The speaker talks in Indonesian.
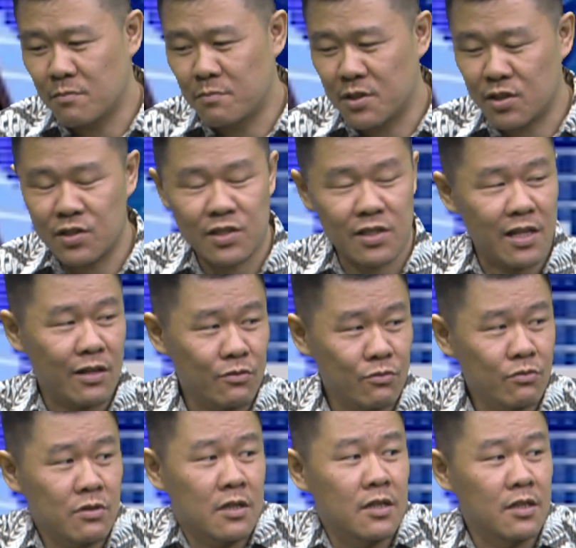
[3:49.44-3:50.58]
selebriti
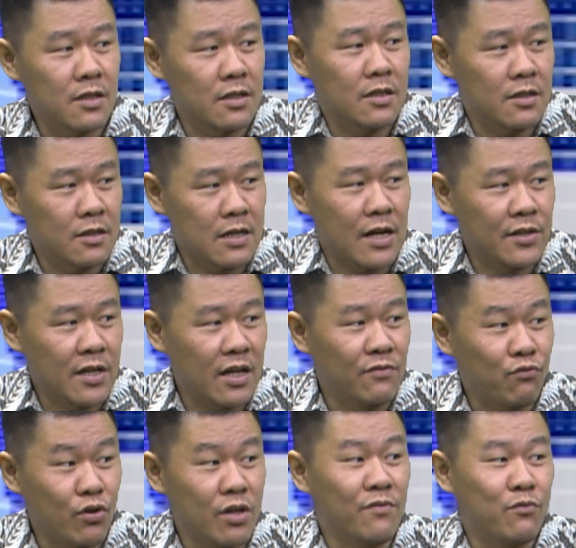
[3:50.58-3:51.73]
selalu uh, ada
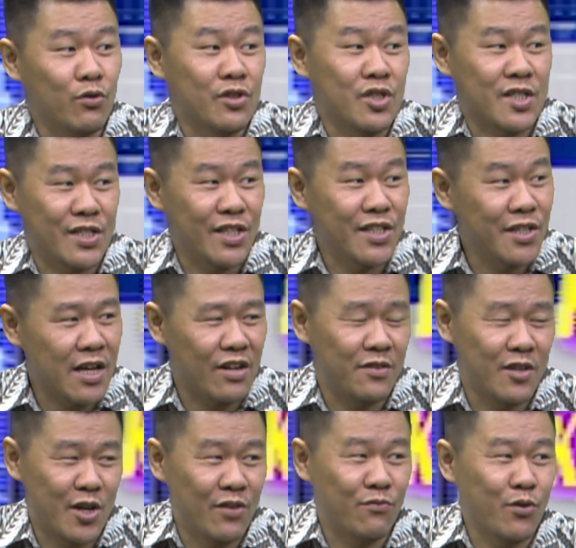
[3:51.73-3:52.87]
info-info terkini,
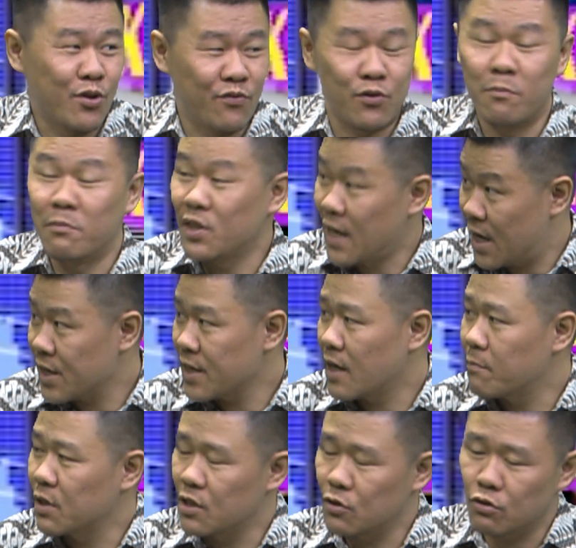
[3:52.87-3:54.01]
ada info-info menarik
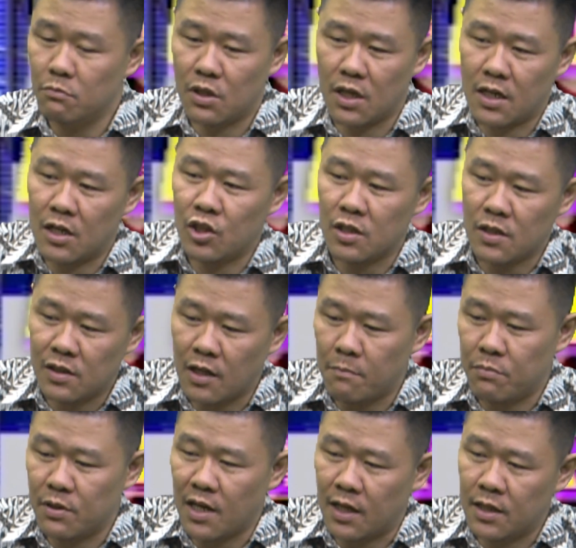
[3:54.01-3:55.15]
ya. Iya. Begitu mereka terkena
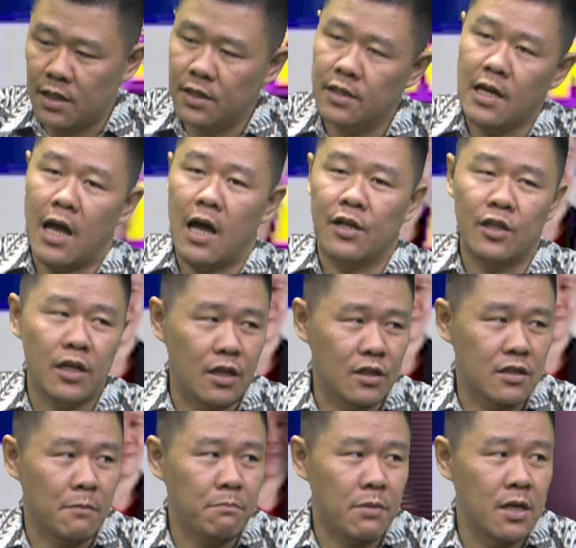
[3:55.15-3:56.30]
penyakit ya ada yang
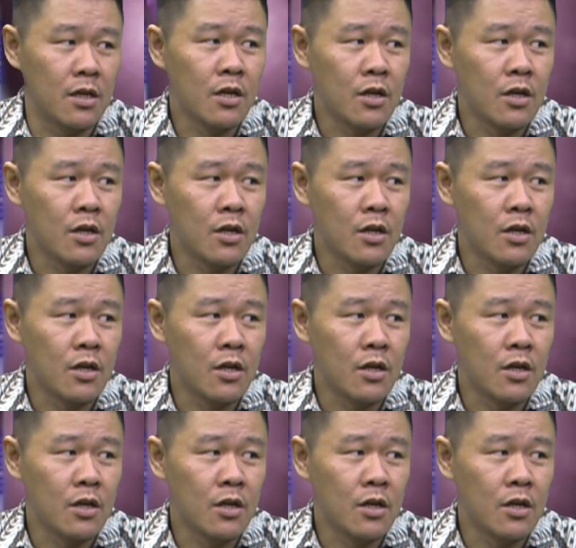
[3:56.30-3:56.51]
sampai